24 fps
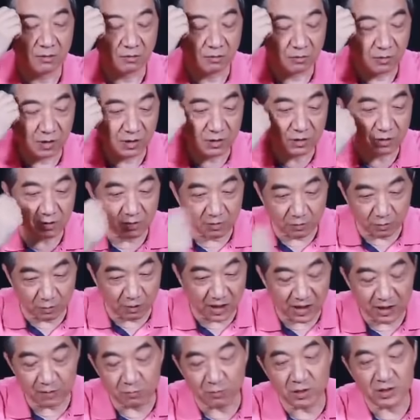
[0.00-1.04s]
我就
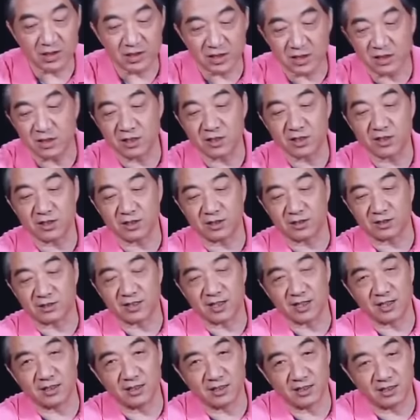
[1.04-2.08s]
我也我经常指导
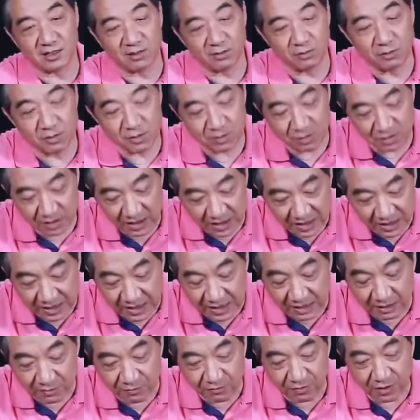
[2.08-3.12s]
三哥，我说你
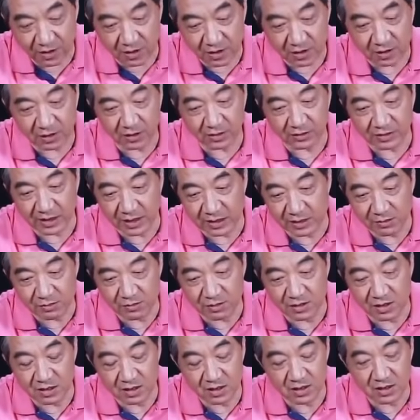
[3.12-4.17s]
那个发射导弹的时
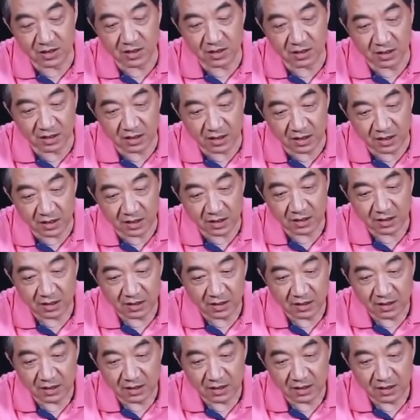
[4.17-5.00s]
候，你自己那个